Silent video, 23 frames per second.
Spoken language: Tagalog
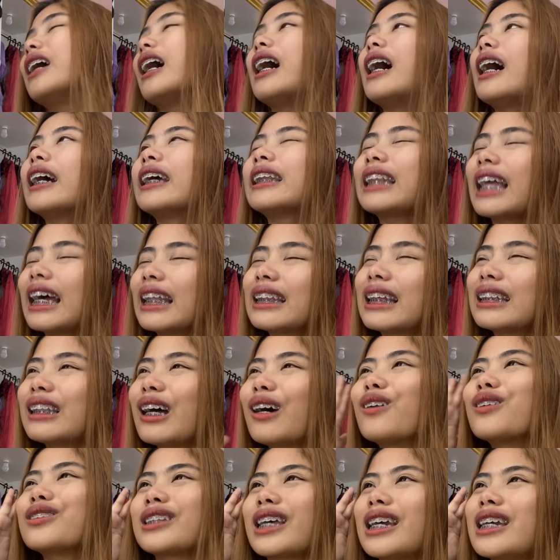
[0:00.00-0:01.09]
ang tatata
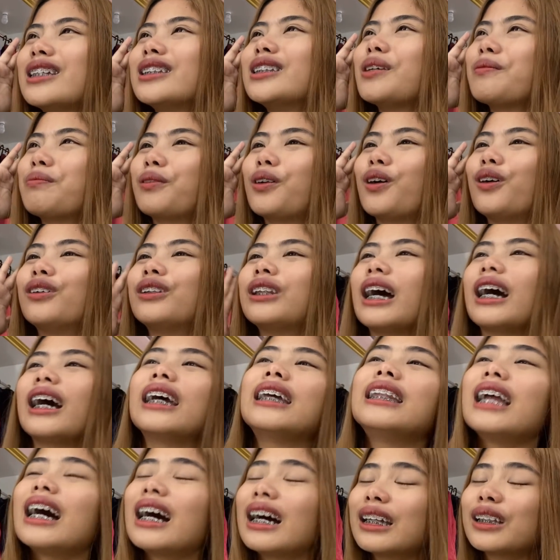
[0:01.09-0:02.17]
ko sa isip ko na
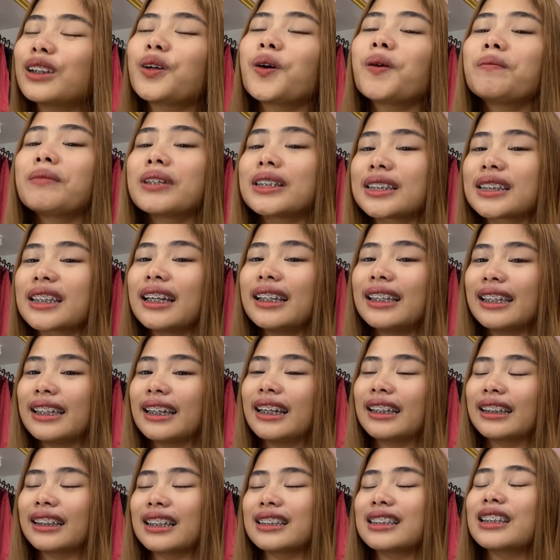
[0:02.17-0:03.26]
kailangan kong mas
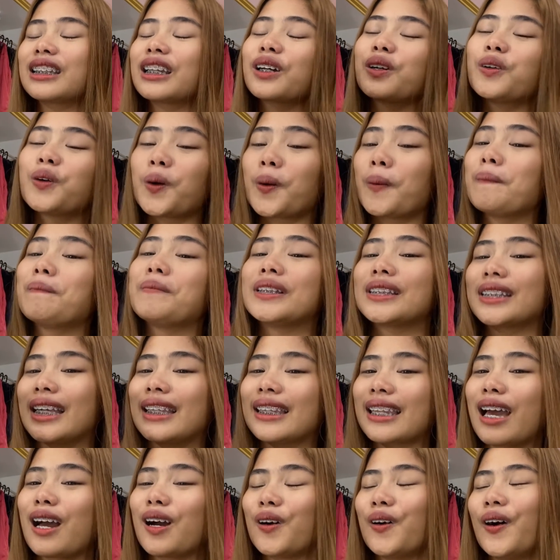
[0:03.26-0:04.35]
galingan kasi nag-uumpisa
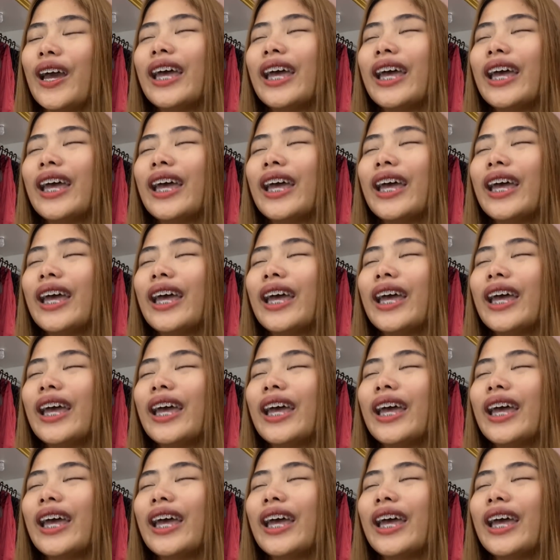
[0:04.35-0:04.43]
na ako.